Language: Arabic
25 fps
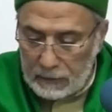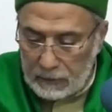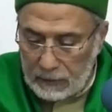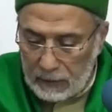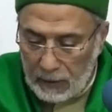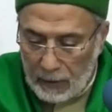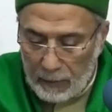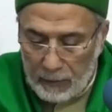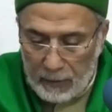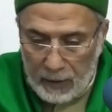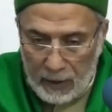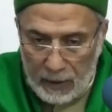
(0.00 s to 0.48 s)

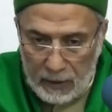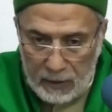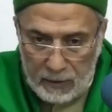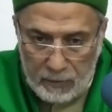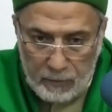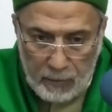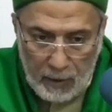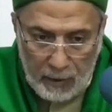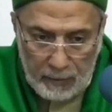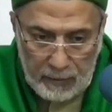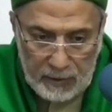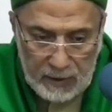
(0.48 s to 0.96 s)
ده من
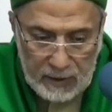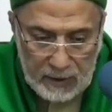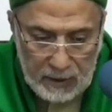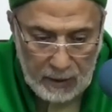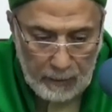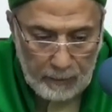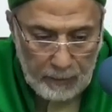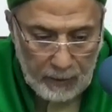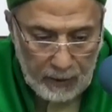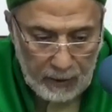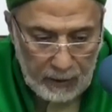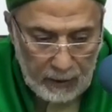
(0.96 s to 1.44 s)
أسباب
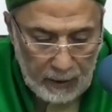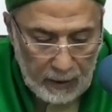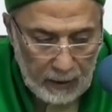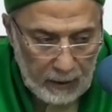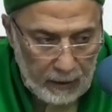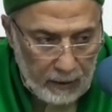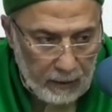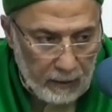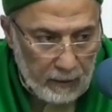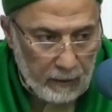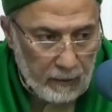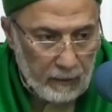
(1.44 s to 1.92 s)
السبق
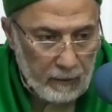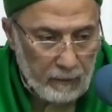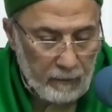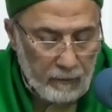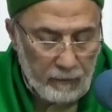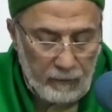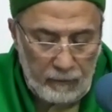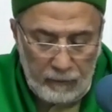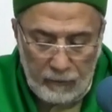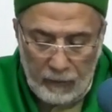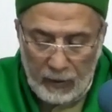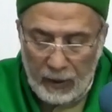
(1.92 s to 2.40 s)
يعني
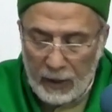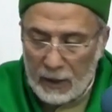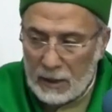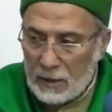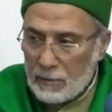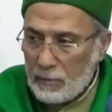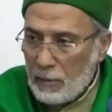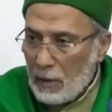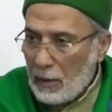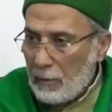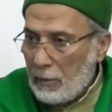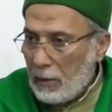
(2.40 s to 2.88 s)

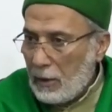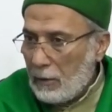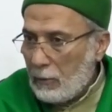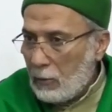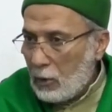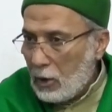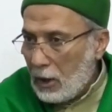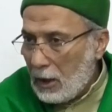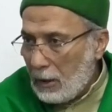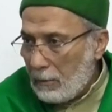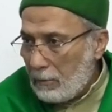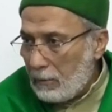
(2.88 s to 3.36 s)
فيسبق
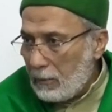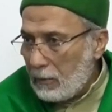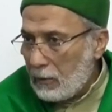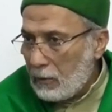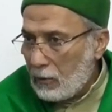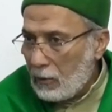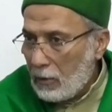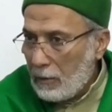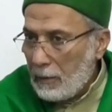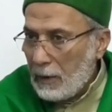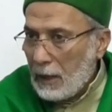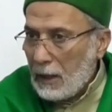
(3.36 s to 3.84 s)
المهم
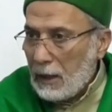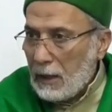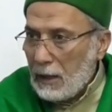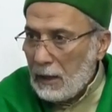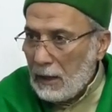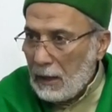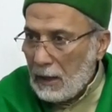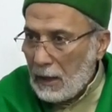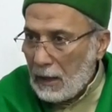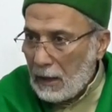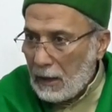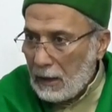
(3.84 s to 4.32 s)

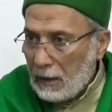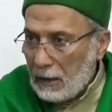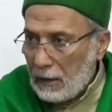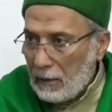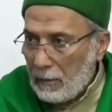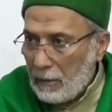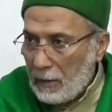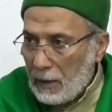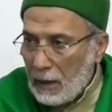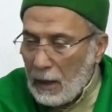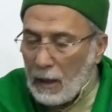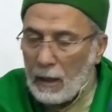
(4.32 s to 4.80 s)
وبعدين
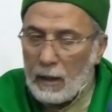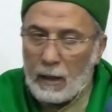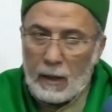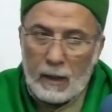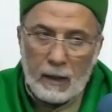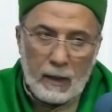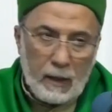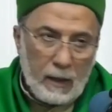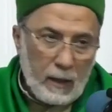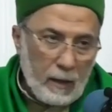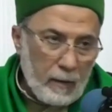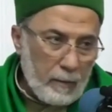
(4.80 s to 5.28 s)
يجيب
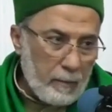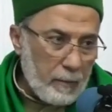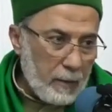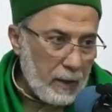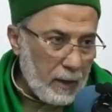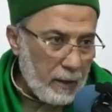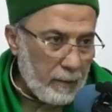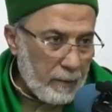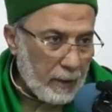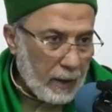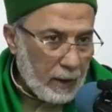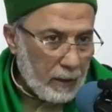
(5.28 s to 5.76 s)
الأقل
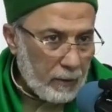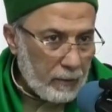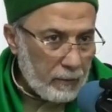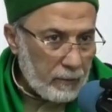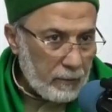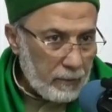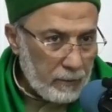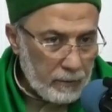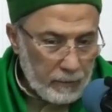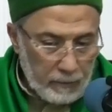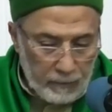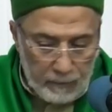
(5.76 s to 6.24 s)
أهمية بعده
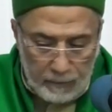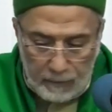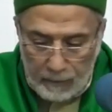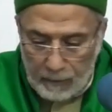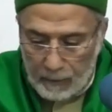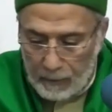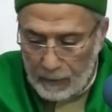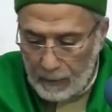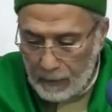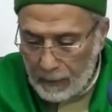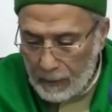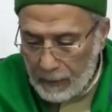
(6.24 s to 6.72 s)

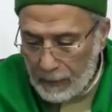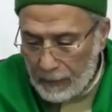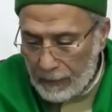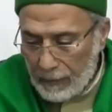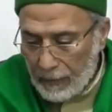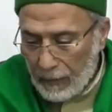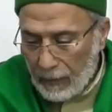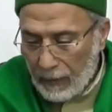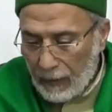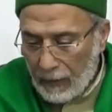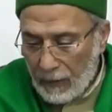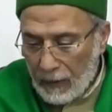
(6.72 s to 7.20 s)

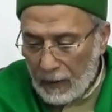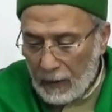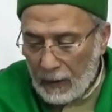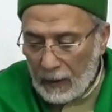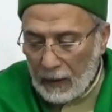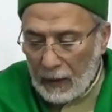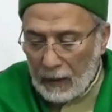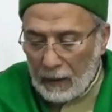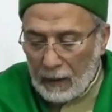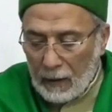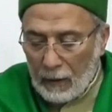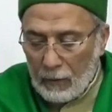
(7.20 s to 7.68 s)

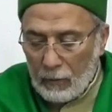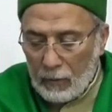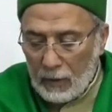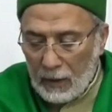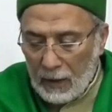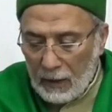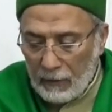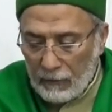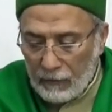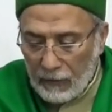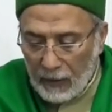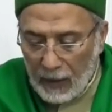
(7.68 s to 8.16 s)

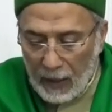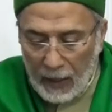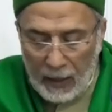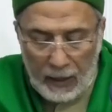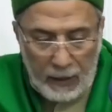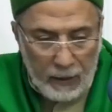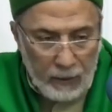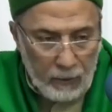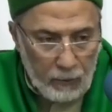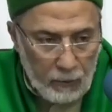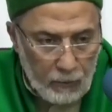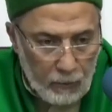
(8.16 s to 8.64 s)
كقولي
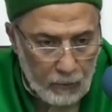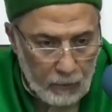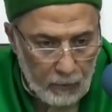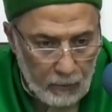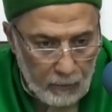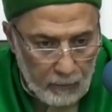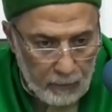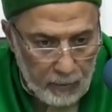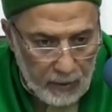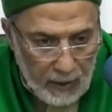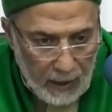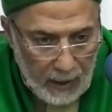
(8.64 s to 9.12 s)

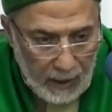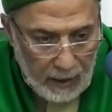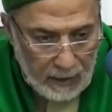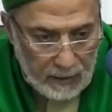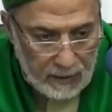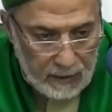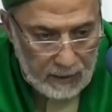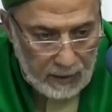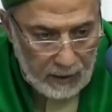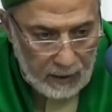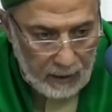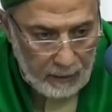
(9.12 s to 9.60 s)
فحيوا
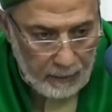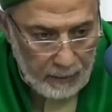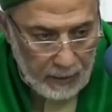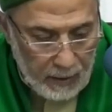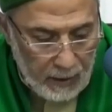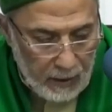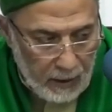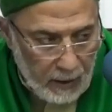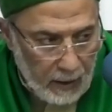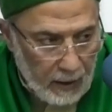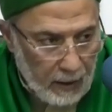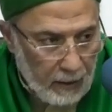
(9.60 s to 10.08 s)
بأحسن
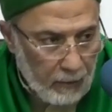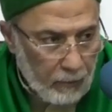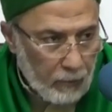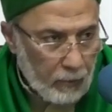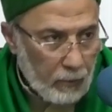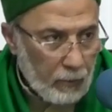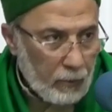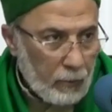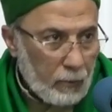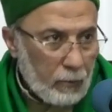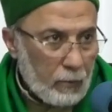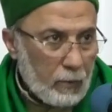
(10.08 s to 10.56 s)
منها أو
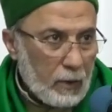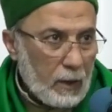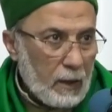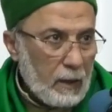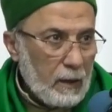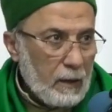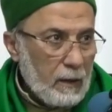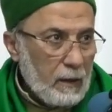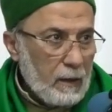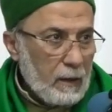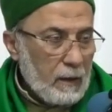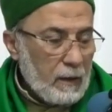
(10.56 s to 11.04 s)
ردوها
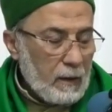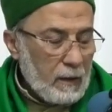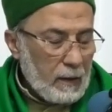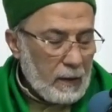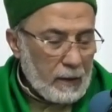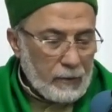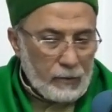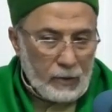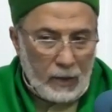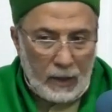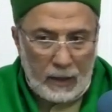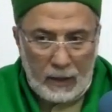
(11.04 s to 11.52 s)

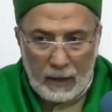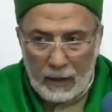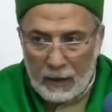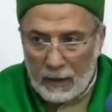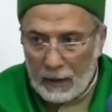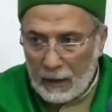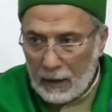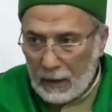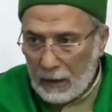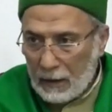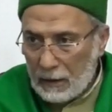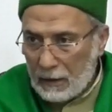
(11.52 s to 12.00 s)
لا شك
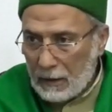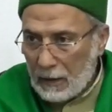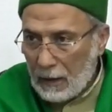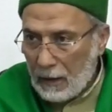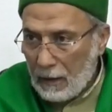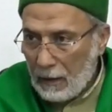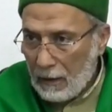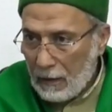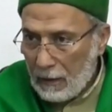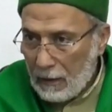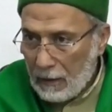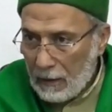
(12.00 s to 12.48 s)
أنك
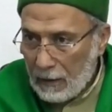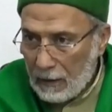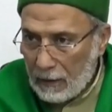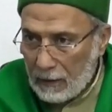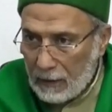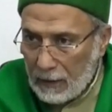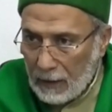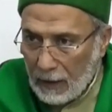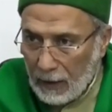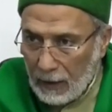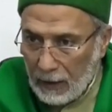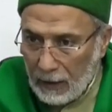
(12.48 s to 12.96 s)
أنت
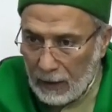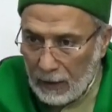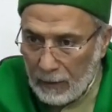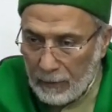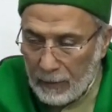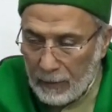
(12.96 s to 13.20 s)
التحية